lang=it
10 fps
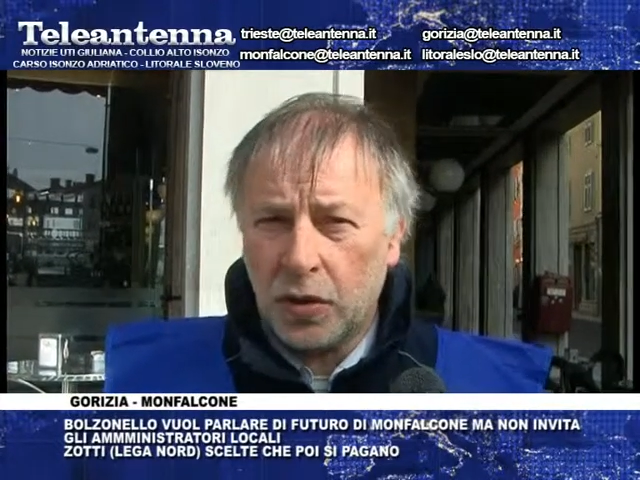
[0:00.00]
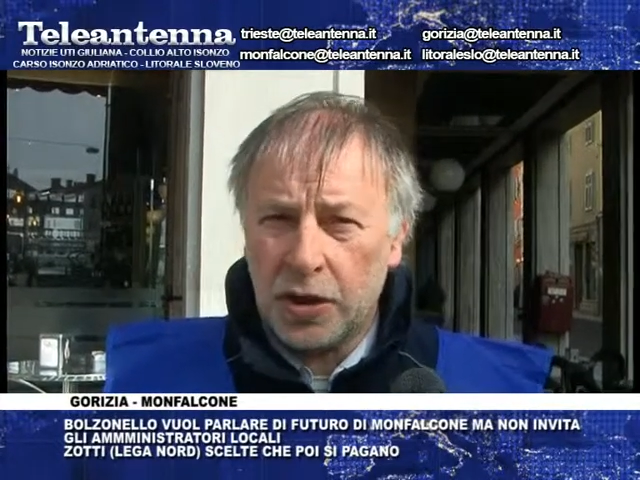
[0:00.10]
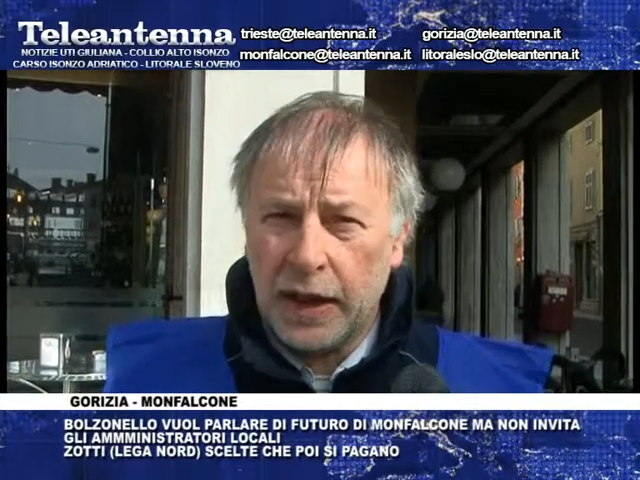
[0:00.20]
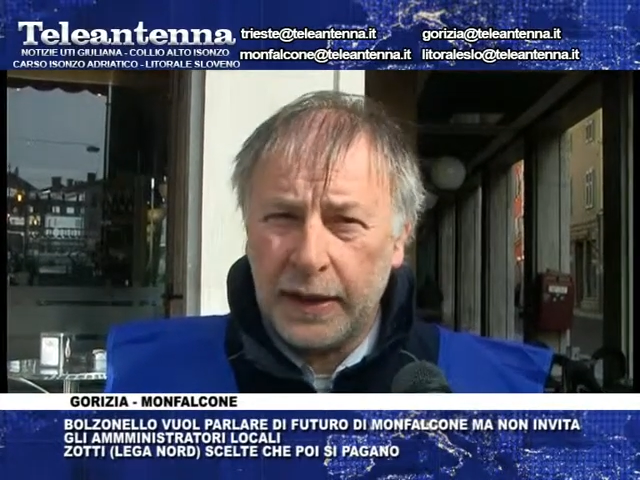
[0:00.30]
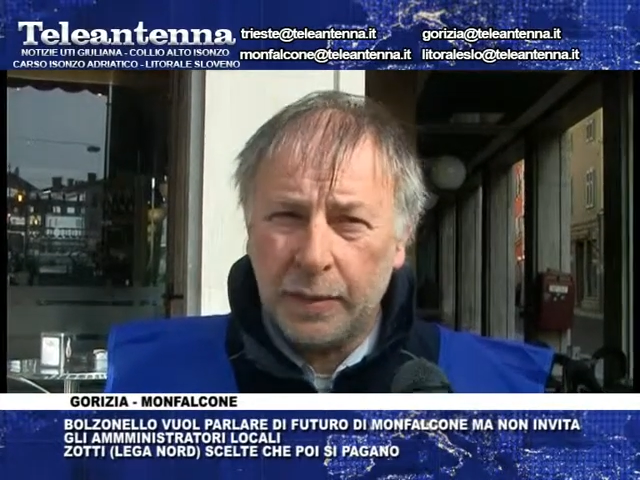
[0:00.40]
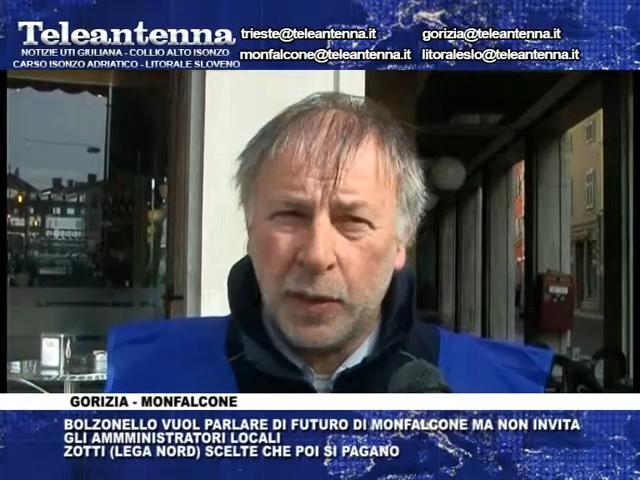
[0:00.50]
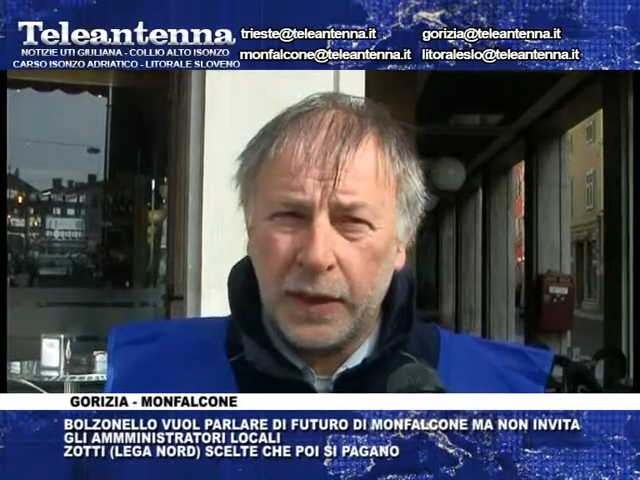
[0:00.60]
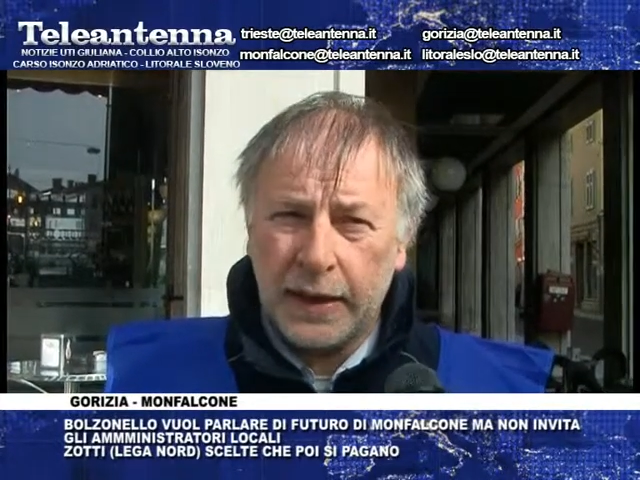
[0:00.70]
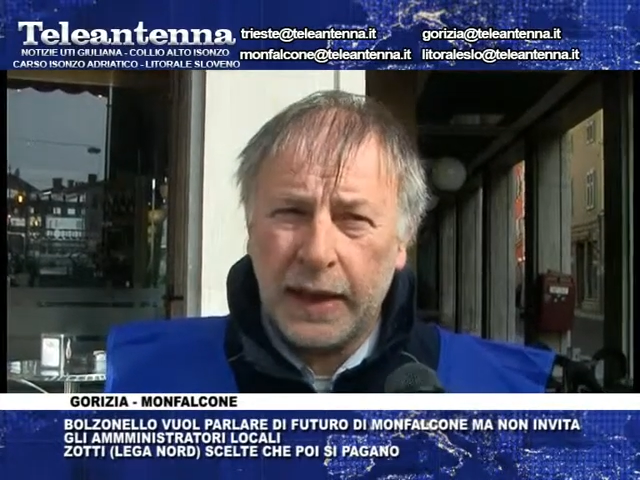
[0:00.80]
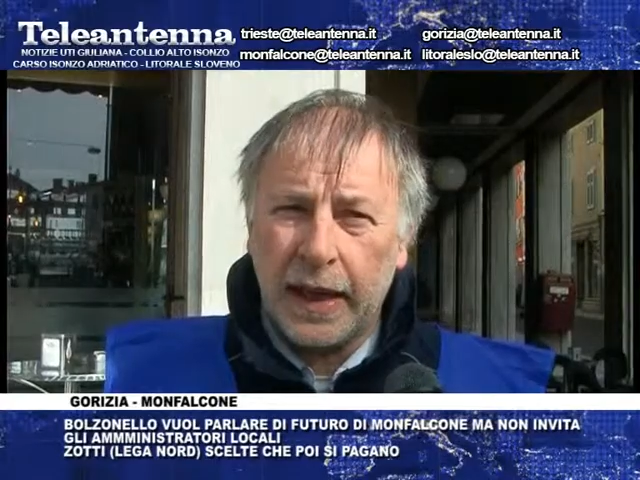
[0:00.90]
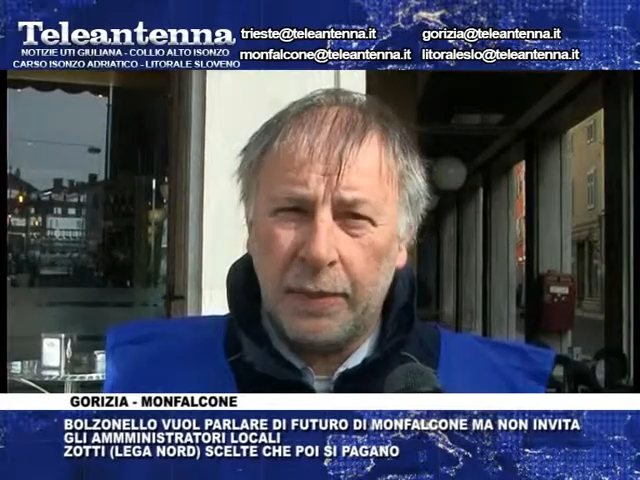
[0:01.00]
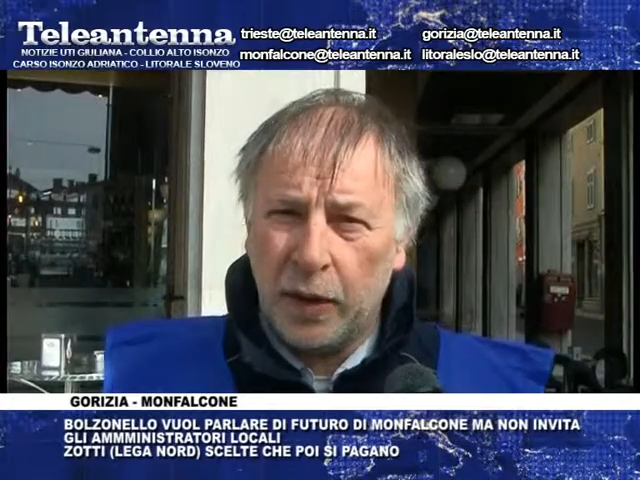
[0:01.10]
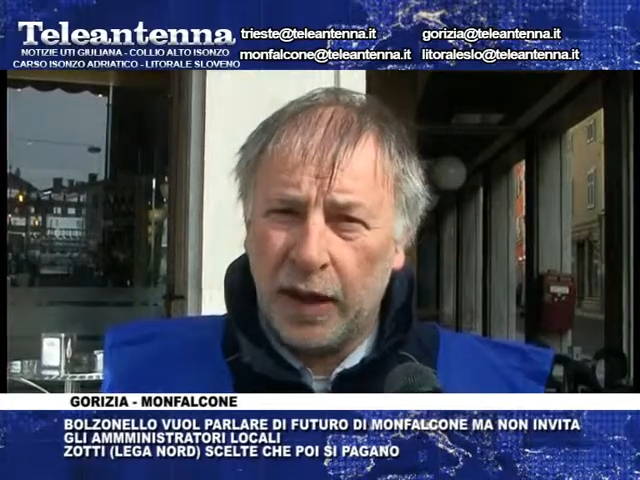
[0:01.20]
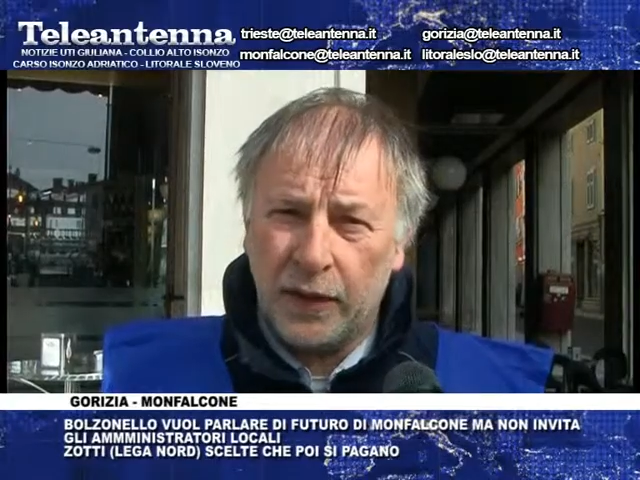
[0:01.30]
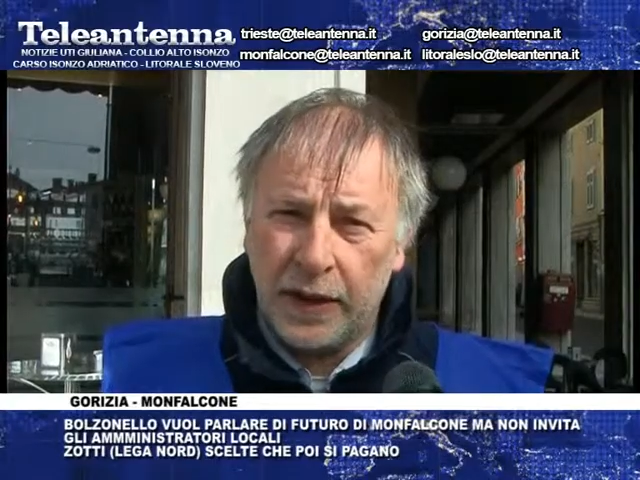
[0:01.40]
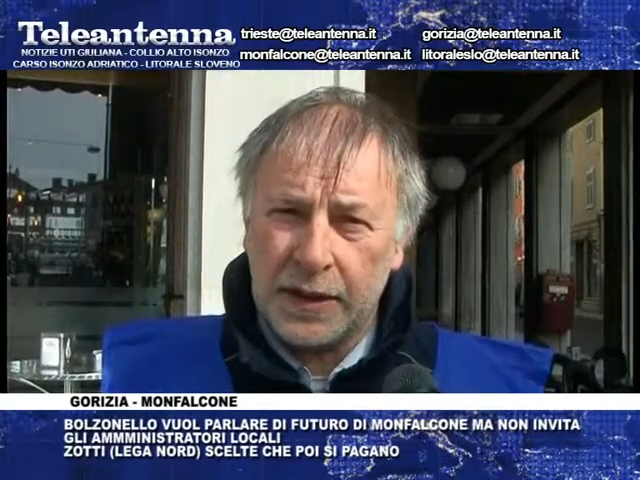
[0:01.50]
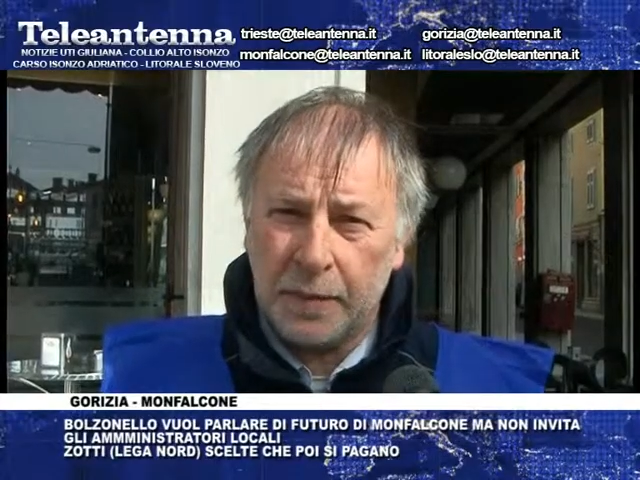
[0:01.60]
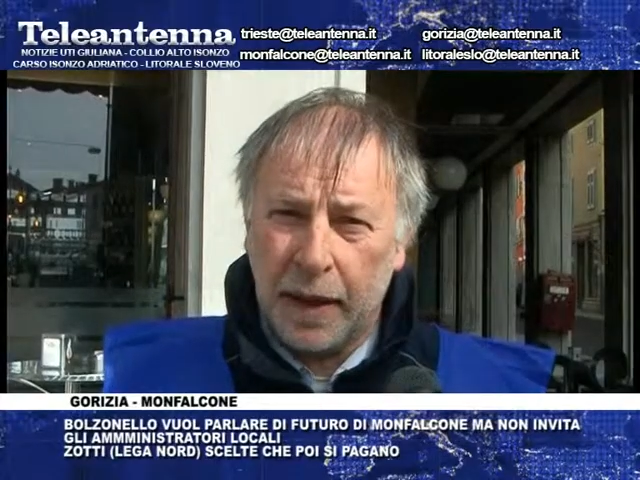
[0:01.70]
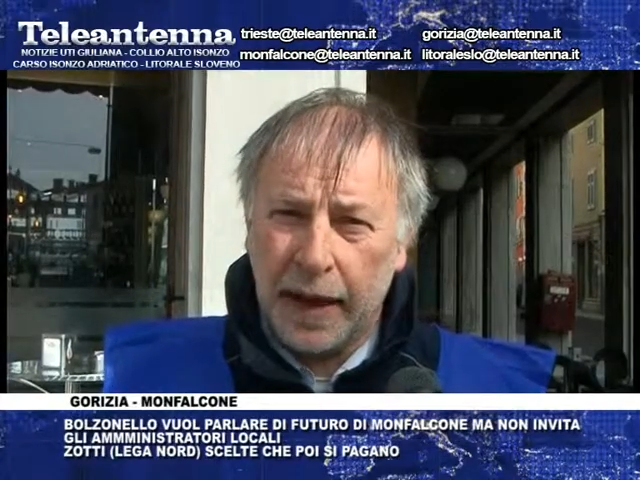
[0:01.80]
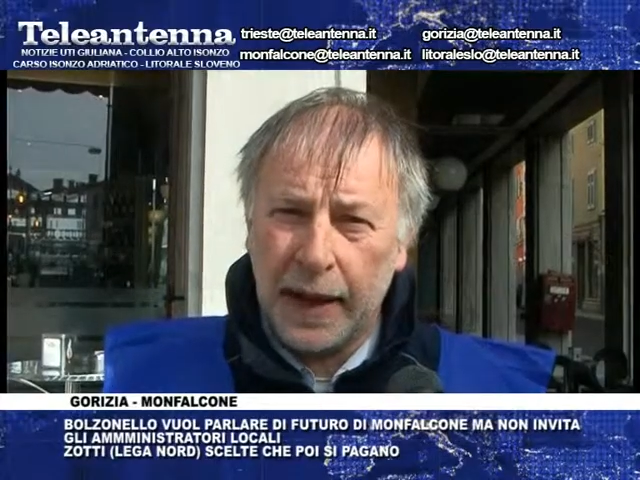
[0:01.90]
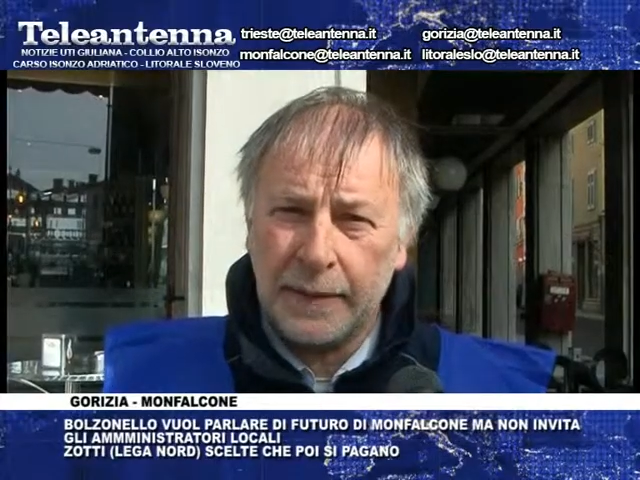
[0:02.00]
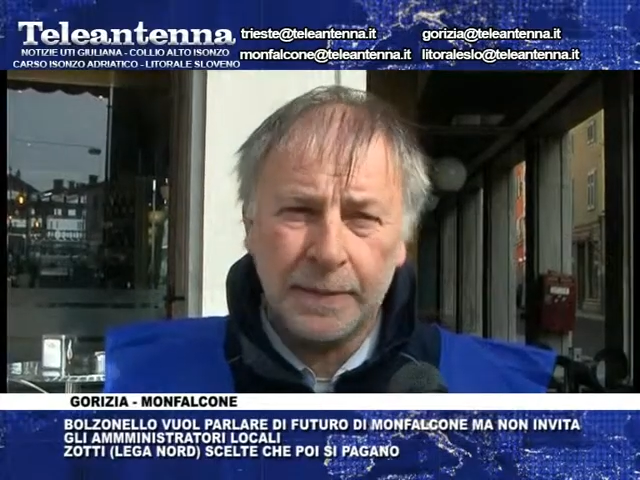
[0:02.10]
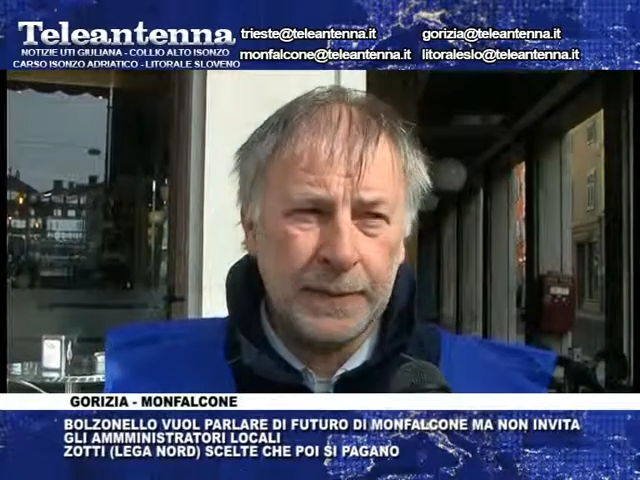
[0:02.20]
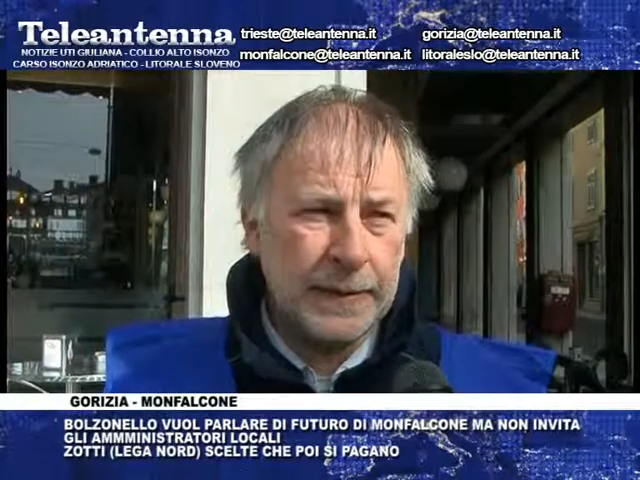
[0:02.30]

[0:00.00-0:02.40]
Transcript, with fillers: sono scelte politiche e poi alla fine si paga.